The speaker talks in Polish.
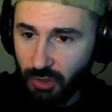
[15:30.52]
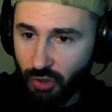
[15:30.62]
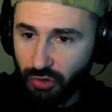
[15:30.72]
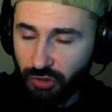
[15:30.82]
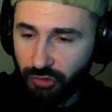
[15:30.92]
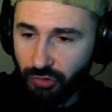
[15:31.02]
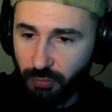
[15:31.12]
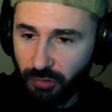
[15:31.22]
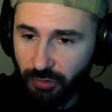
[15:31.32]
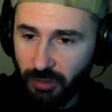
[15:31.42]
Konieczność
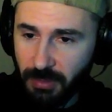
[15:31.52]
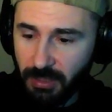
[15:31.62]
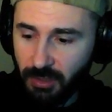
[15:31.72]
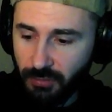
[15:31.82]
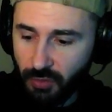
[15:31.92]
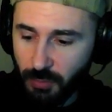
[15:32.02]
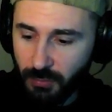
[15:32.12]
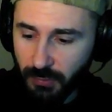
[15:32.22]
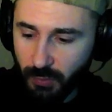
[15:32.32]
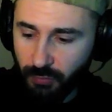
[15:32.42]
przyjęcia na barki nowych
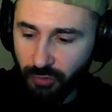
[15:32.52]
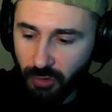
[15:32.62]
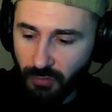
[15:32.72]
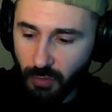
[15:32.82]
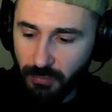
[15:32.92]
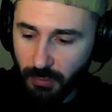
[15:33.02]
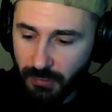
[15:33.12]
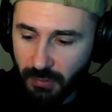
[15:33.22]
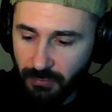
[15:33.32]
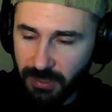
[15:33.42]
obowiązków, czyli nowe
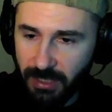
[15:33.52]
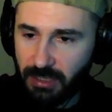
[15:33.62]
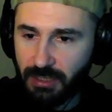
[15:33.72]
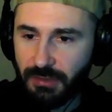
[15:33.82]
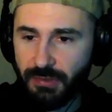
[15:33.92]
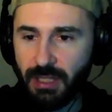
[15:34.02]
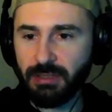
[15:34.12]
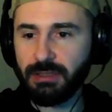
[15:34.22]
obowiązki w krainach nieznanych,